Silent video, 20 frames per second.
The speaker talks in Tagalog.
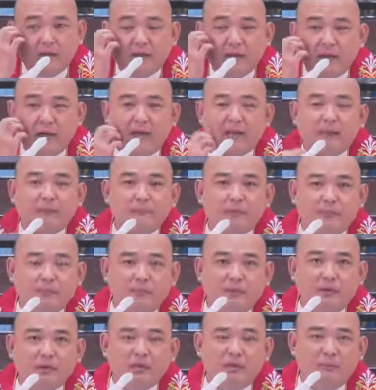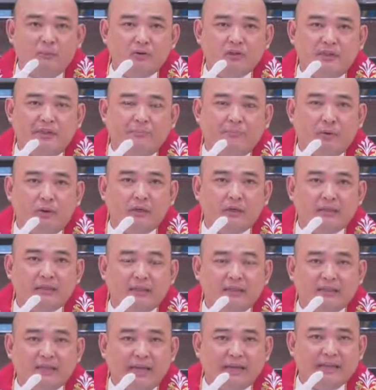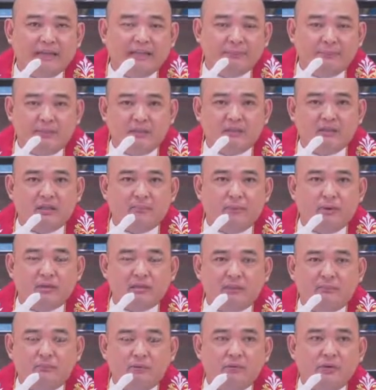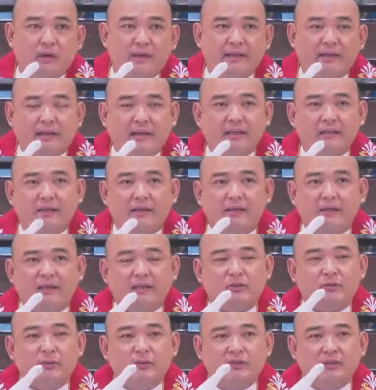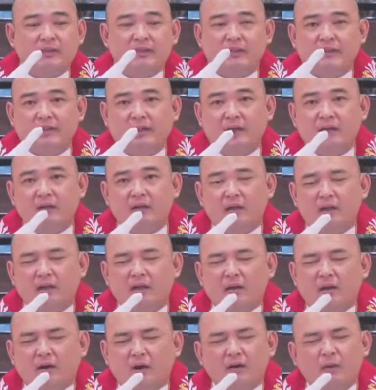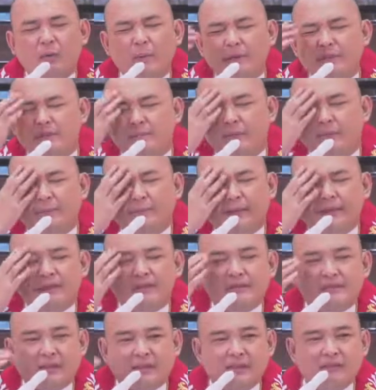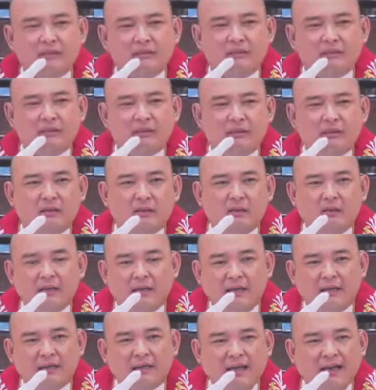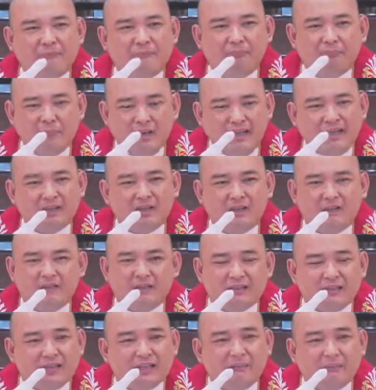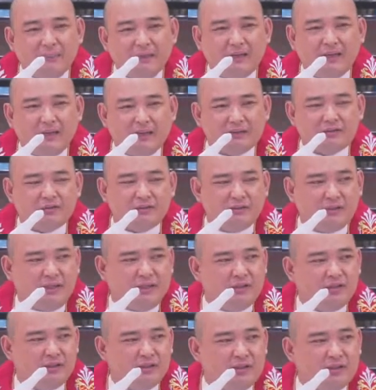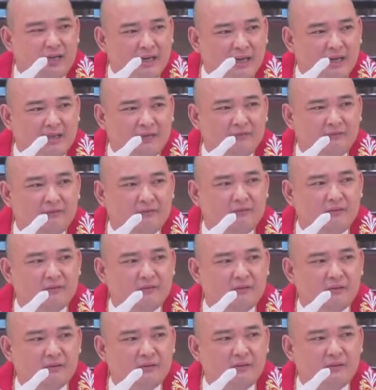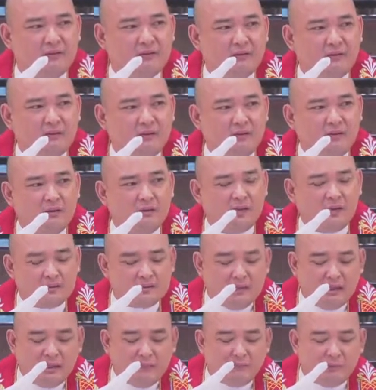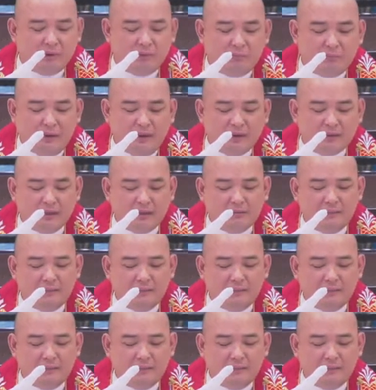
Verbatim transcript: alam nyo po, the most important guiding principle sa buhay natin as we journey, always be patient and have plenty of determination in your life. Kasi alam nyo kung bakit.